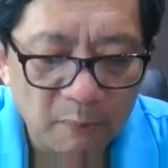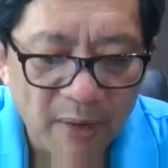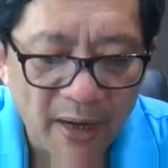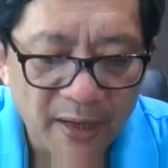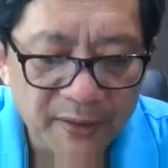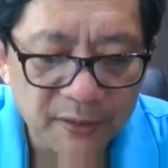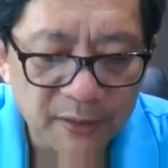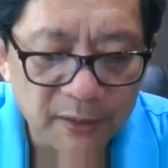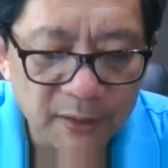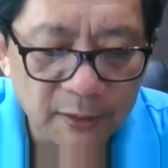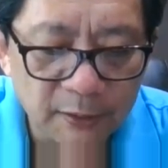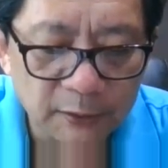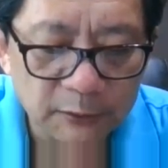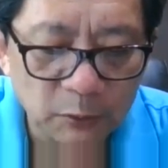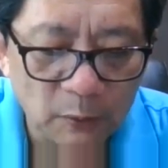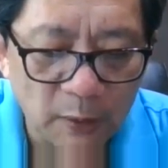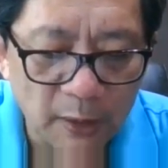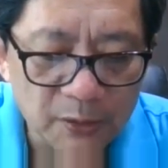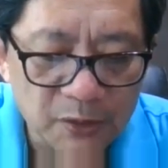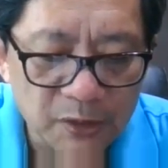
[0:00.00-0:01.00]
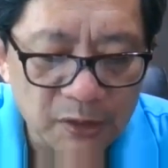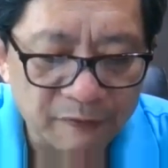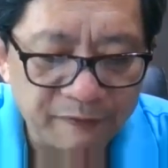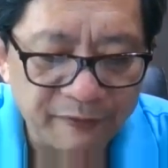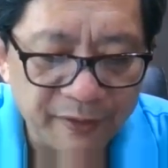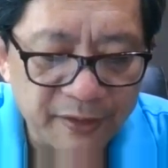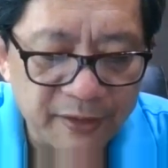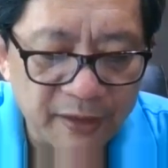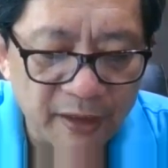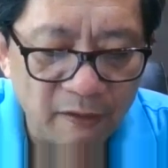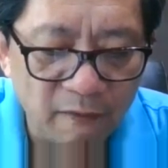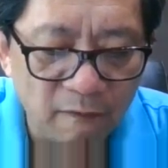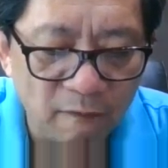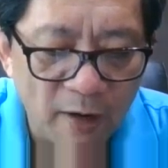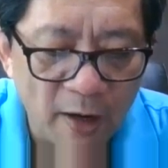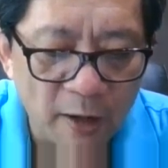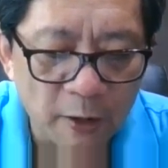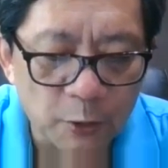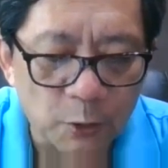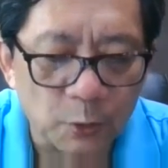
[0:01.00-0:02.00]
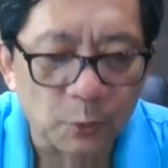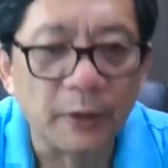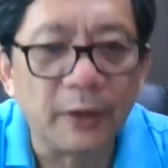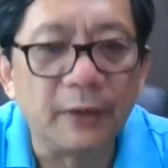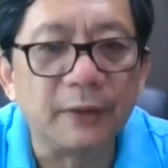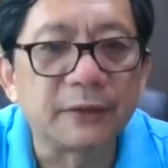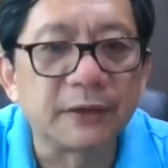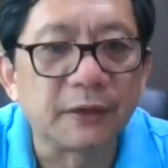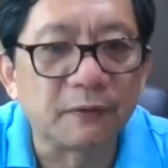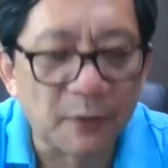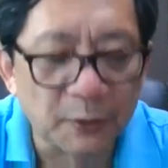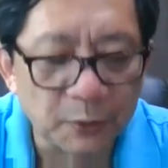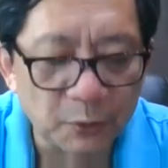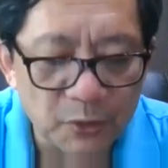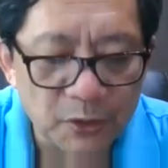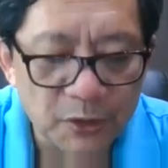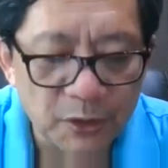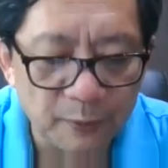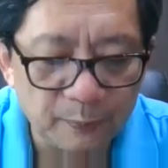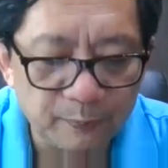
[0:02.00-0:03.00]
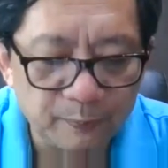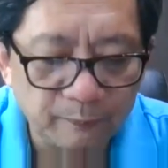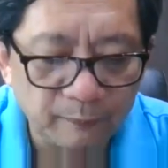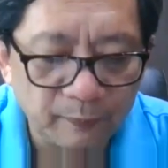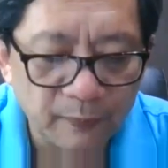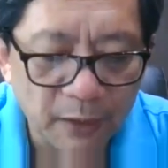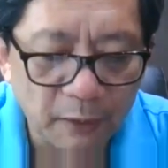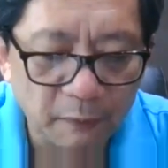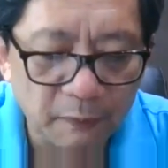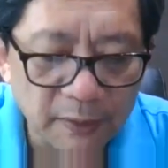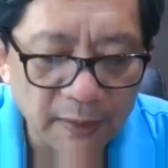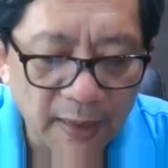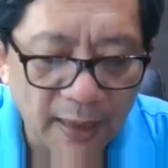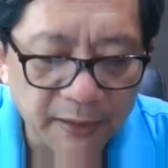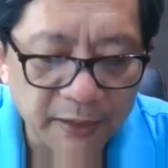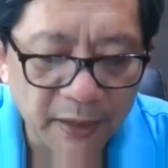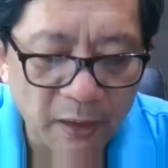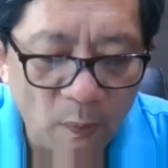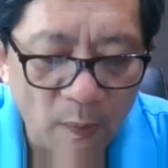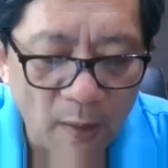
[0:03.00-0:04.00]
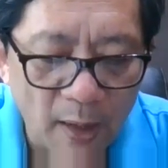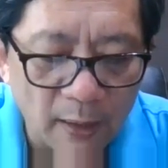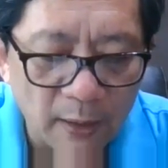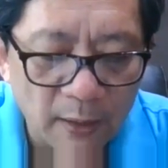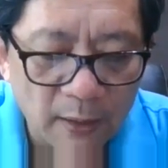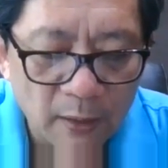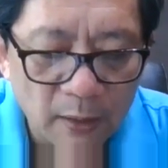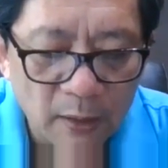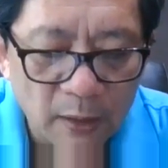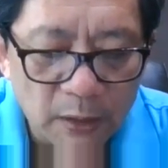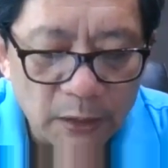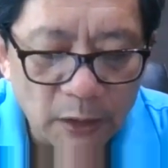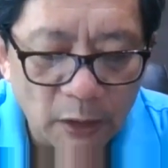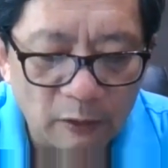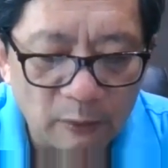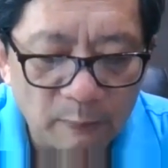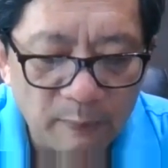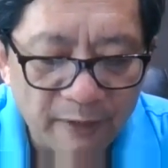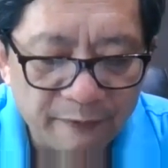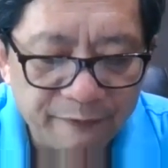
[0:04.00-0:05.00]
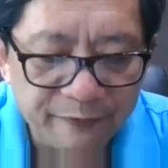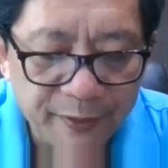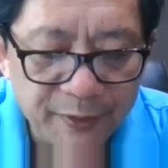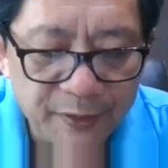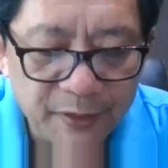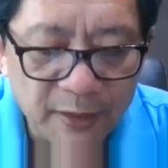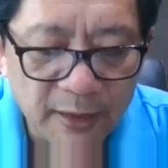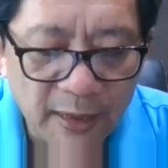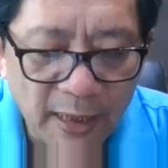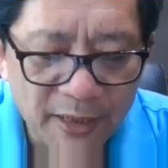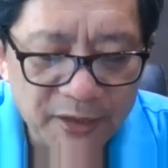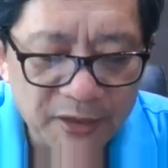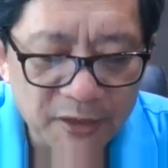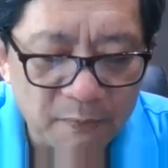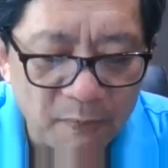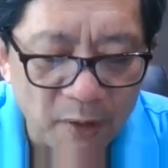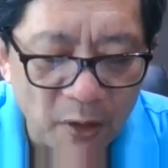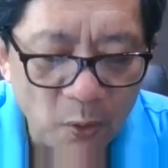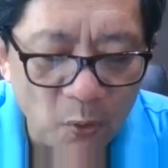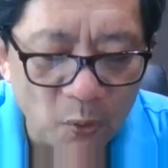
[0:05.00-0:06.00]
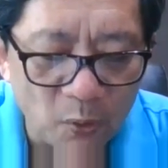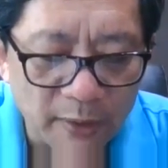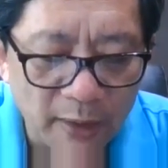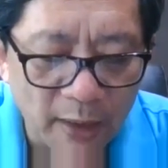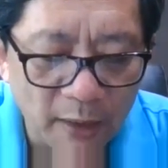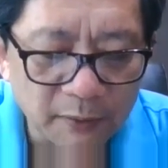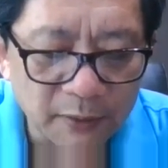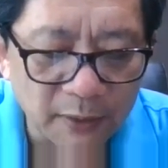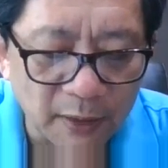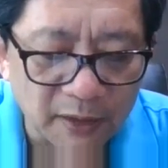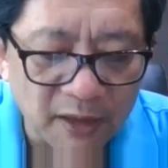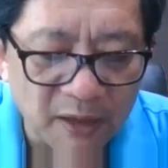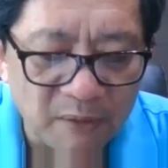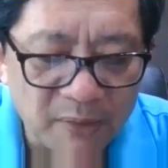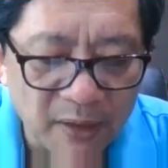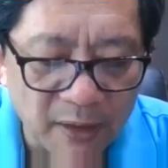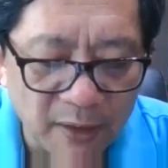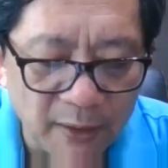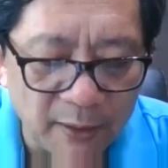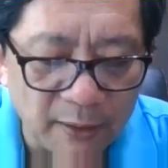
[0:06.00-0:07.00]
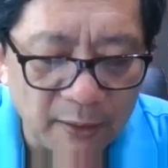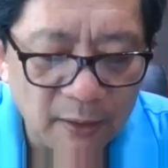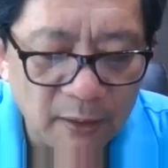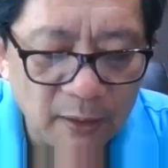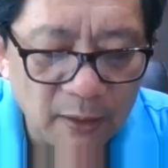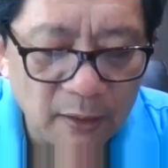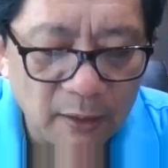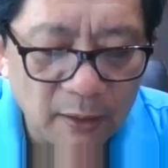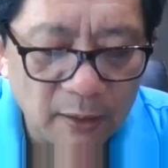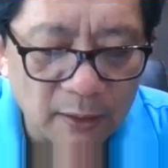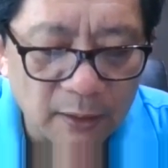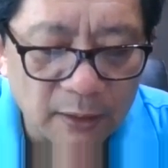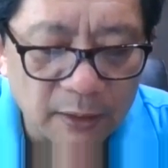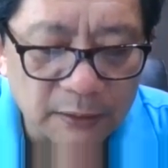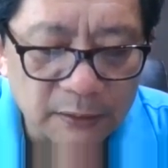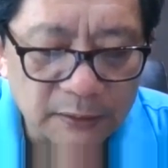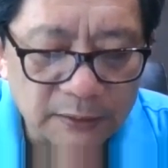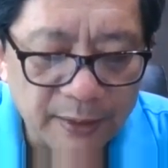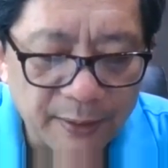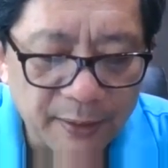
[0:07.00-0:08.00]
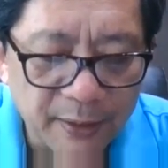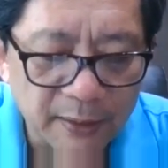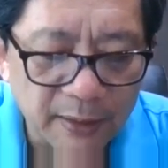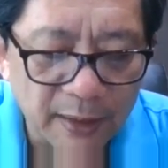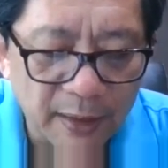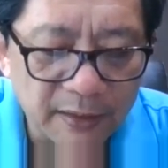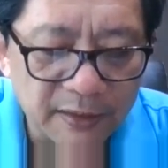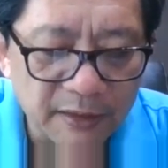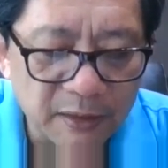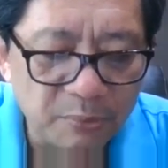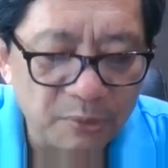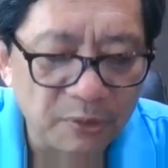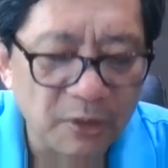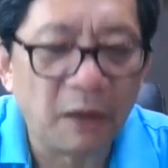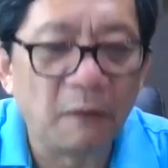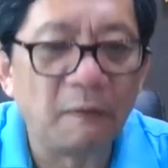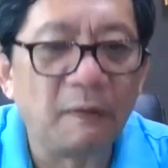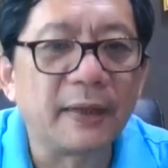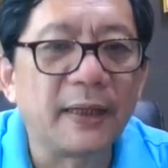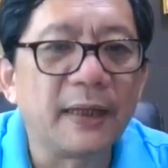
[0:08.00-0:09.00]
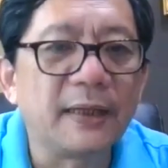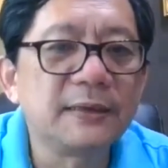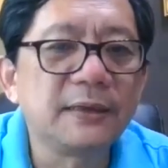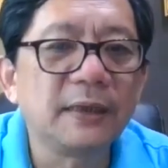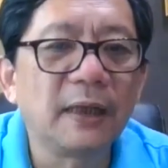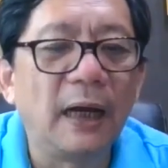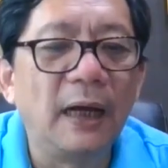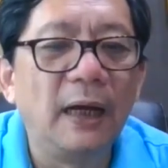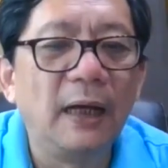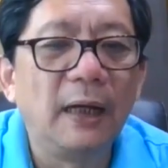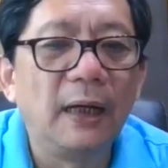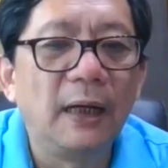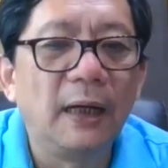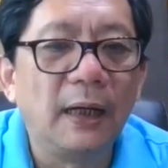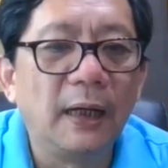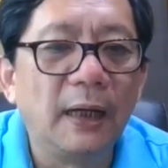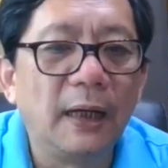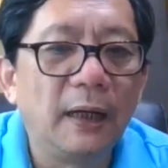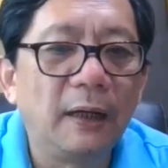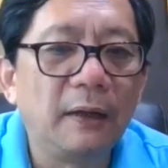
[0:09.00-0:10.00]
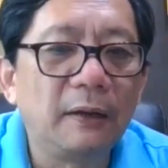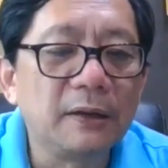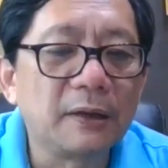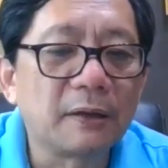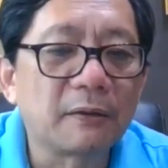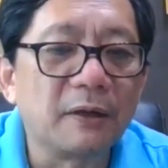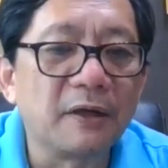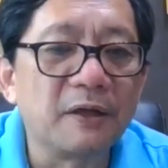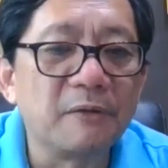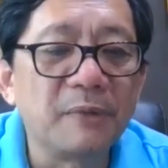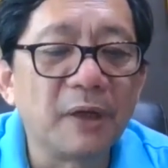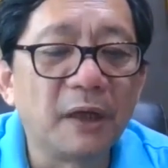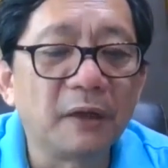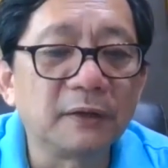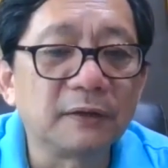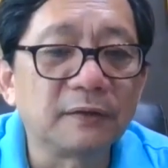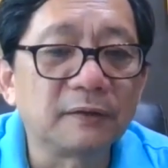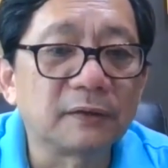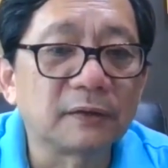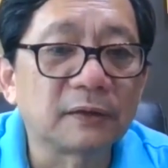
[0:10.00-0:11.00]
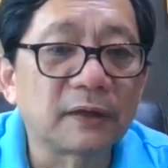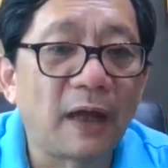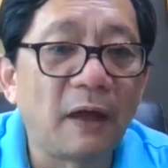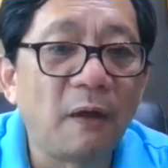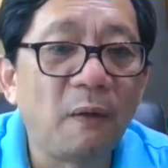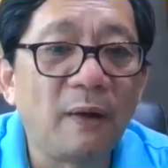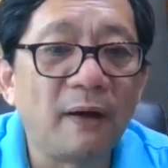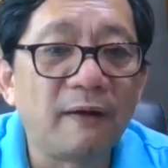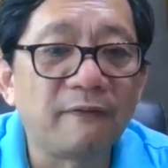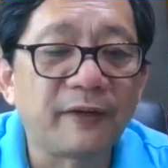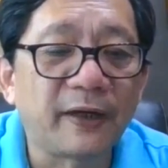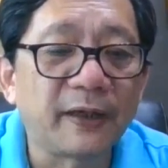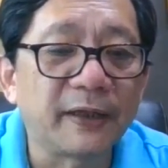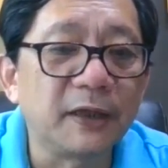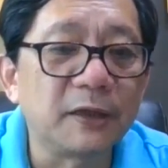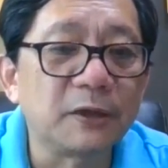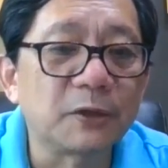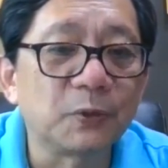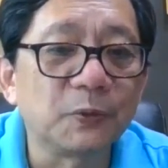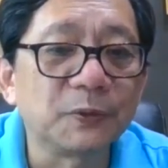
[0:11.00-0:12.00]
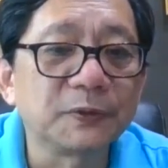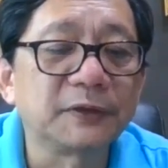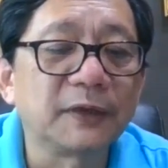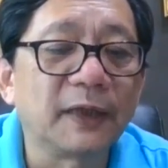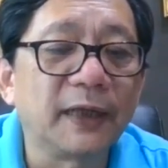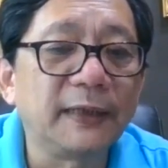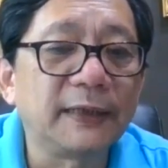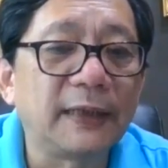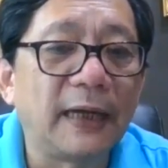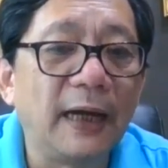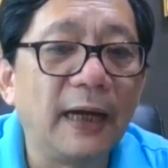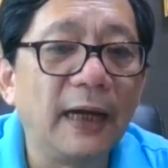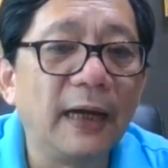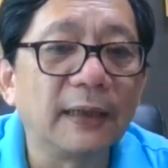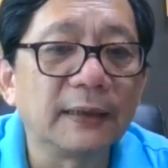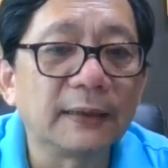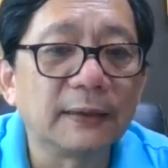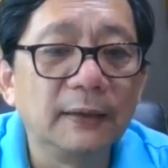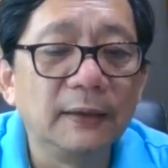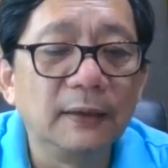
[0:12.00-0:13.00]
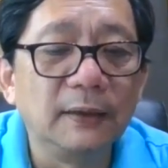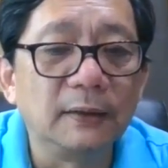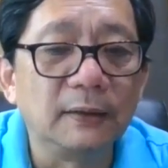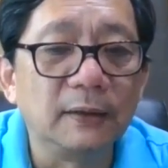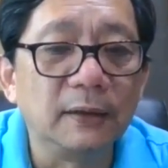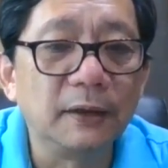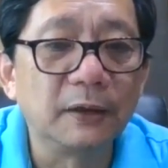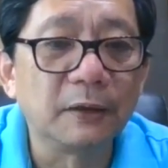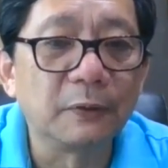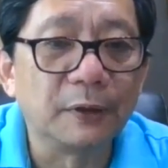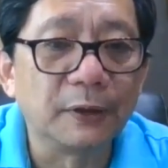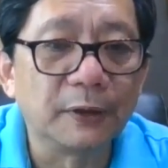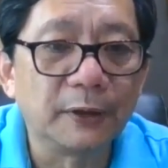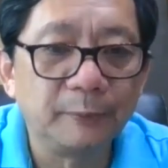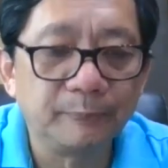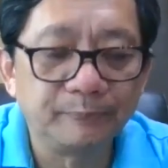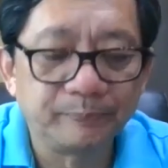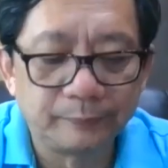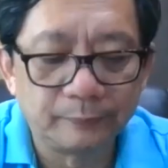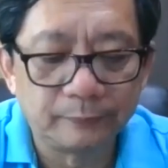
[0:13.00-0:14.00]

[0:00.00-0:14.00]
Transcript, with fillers: 潘锦莹说起飞前，汪主任指汪东兴给我打电话。要我把飞机开进蒙古，然后等他命令。可是现在他已经不和我联系了。然后一会儿林彪的谈话发言，诸如此类的啊。林立果的